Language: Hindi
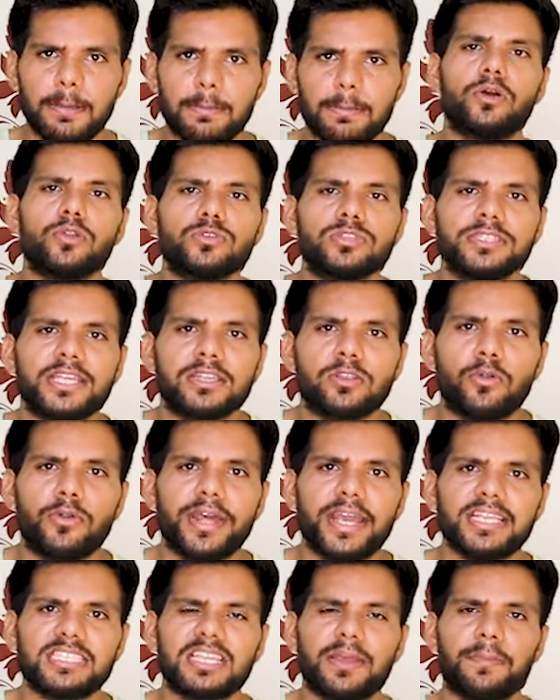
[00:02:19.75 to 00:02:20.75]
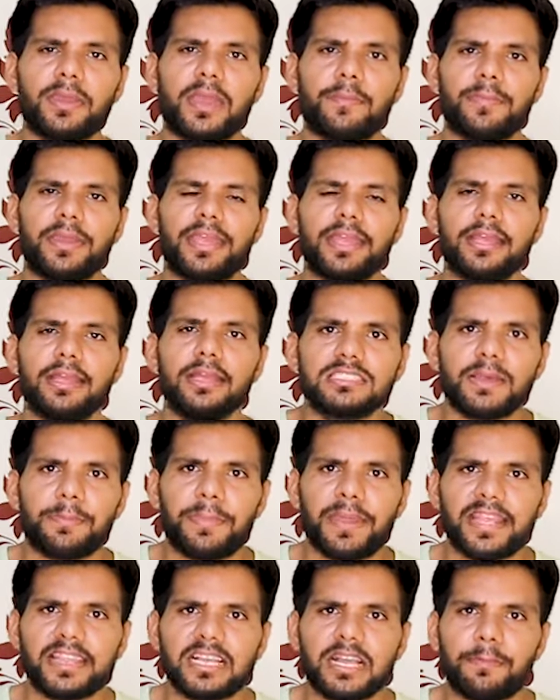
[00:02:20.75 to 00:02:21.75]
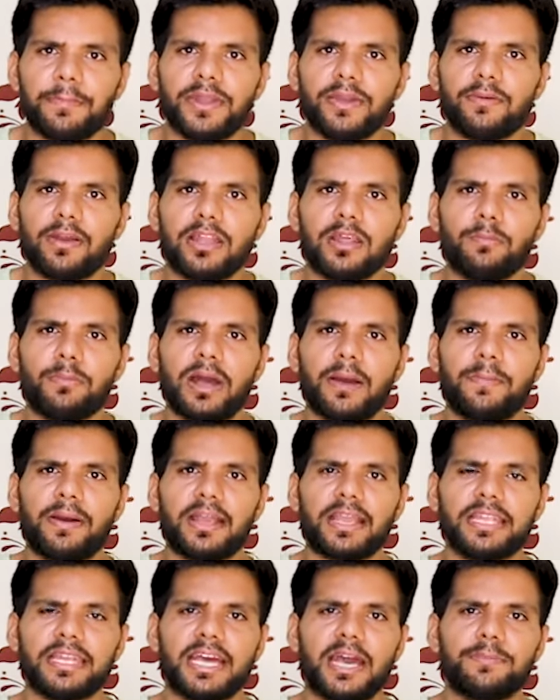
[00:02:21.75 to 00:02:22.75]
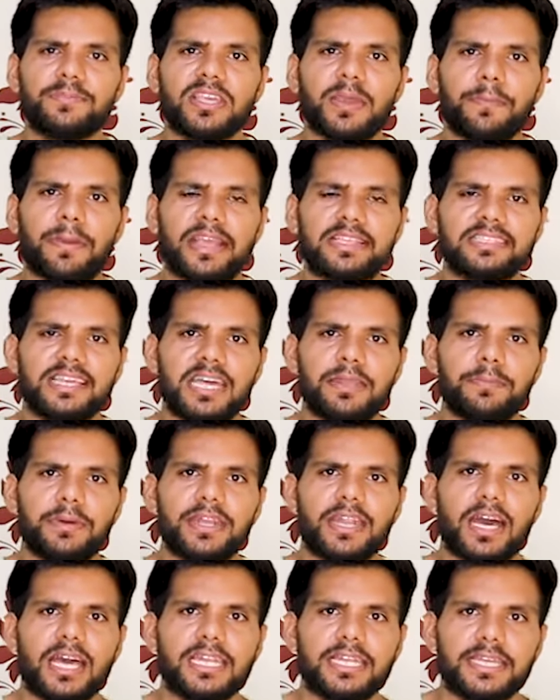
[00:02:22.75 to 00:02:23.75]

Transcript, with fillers: और उसने थोड़े ही समय में सफेद कपड़े वाले बाबा के नाम से पहचान बना